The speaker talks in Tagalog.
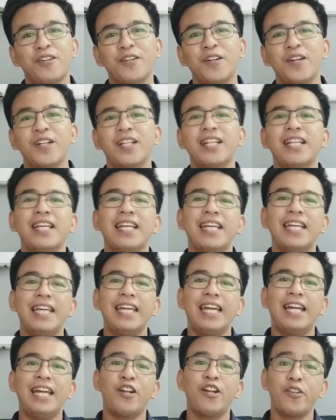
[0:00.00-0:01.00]
Gon.
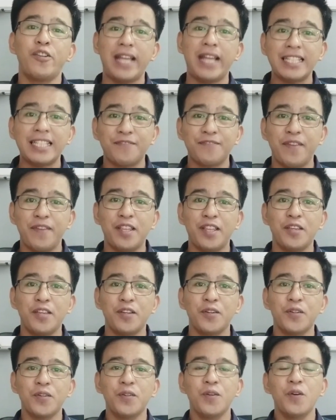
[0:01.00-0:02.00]
In our today's
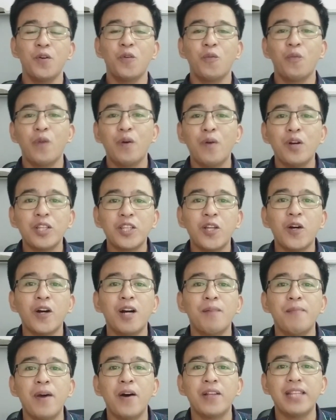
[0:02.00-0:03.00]
video, we will talk
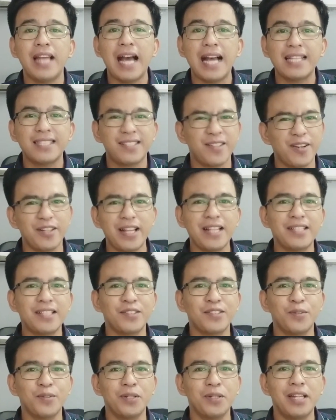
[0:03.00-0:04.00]
about a certain
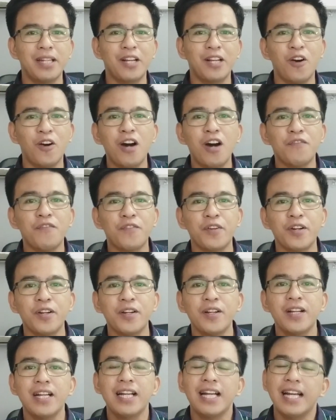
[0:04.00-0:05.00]
school na
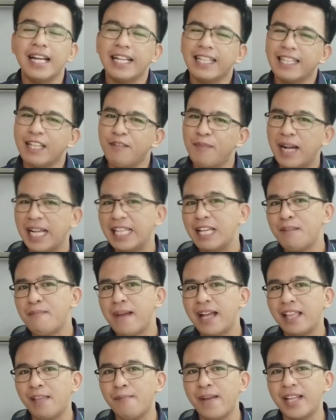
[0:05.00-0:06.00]
nag-offer ng magandang
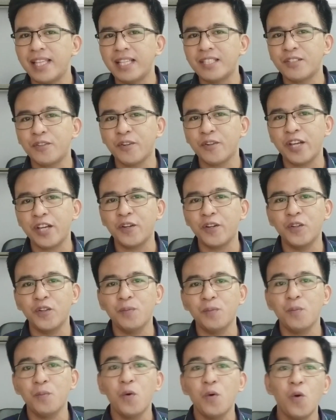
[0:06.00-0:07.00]
mathematics
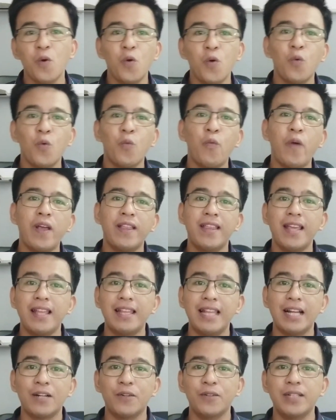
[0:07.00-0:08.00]
curriculum within
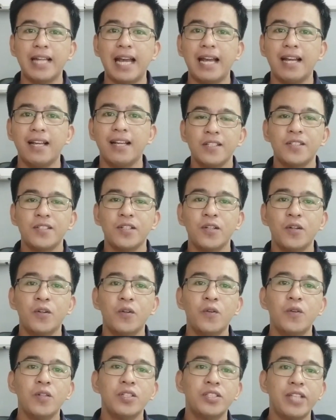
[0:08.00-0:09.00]
Laguna.
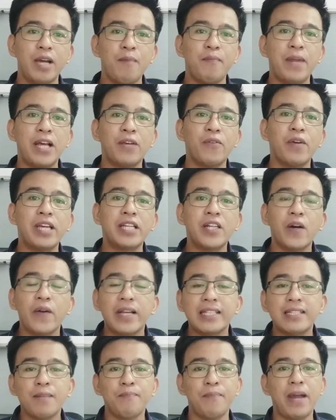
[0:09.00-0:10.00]
So, syempre, kung ikaw ay
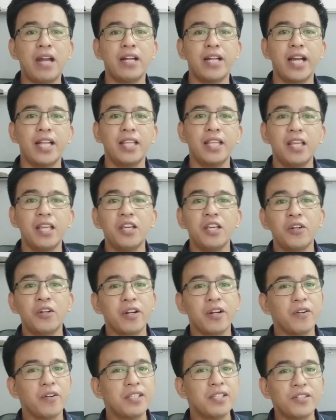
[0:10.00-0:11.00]
isang parent,
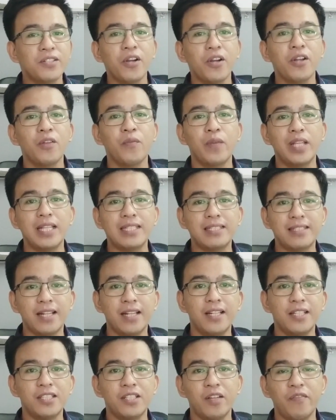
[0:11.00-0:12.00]
you're concerned with the
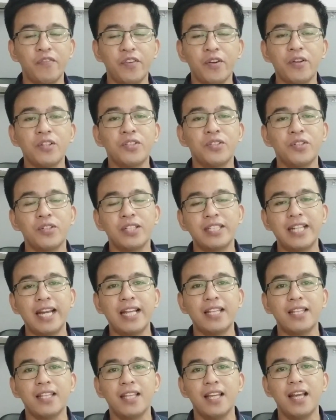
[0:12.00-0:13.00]
studies of your
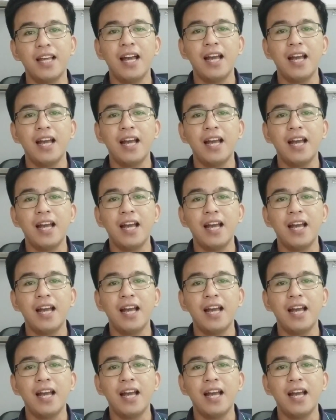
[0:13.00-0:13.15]
children,